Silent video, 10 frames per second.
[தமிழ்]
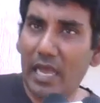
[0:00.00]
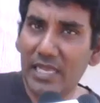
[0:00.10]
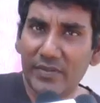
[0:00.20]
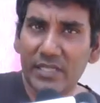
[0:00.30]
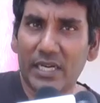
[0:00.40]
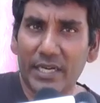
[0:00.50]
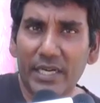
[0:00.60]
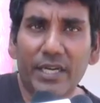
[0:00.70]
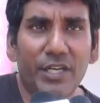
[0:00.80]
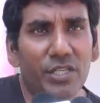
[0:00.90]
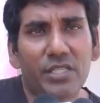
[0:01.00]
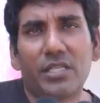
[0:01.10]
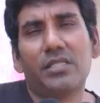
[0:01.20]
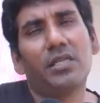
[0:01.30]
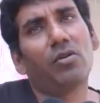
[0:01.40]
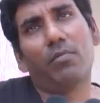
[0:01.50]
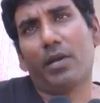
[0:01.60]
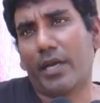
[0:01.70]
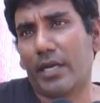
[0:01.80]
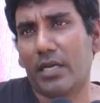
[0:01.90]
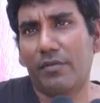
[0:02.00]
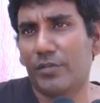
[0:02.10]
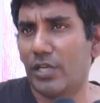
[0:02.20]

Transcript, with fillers: ஆஸ் ஃபார் அஸ் அடல்ட்ரேஷன் இஸ் கன்சர்ன் ரொம்ப கரெக்டான